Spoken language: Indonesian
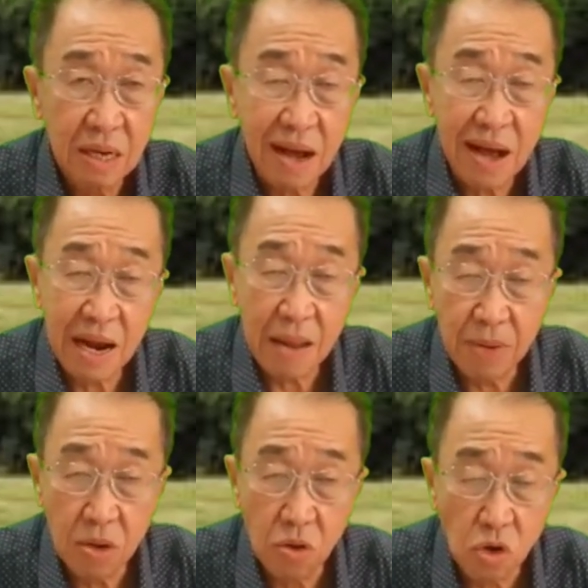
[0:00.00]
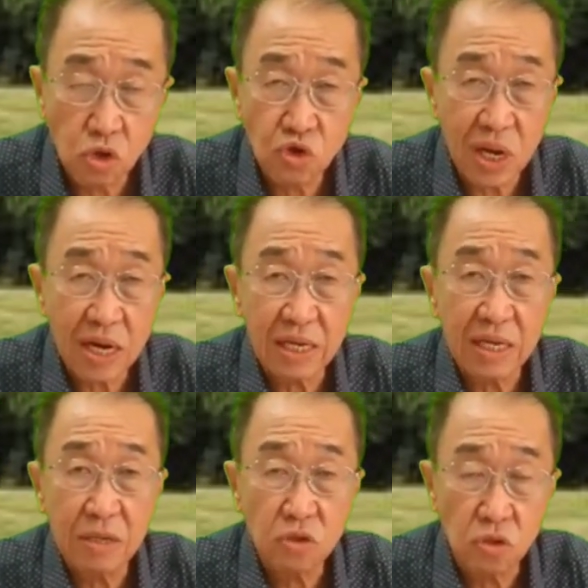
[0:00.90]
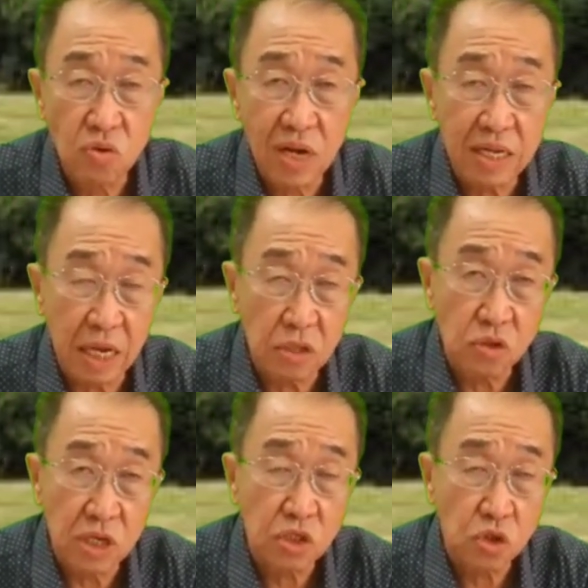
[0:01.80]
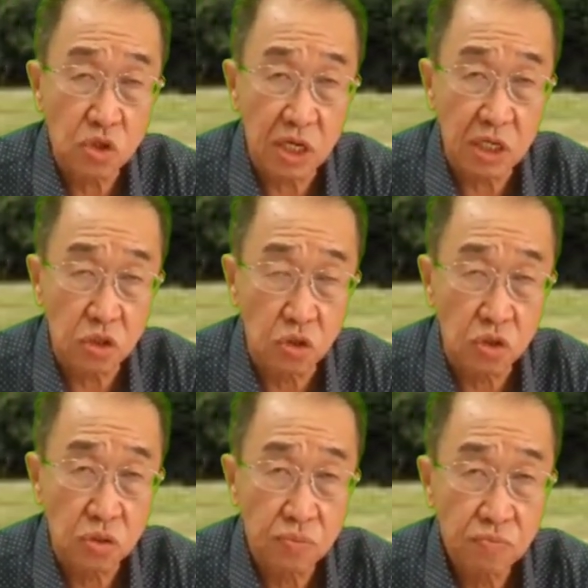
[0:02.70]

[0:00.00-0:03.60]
Allah mengutus anaknya yang tunggal yaitu Yesus Kristus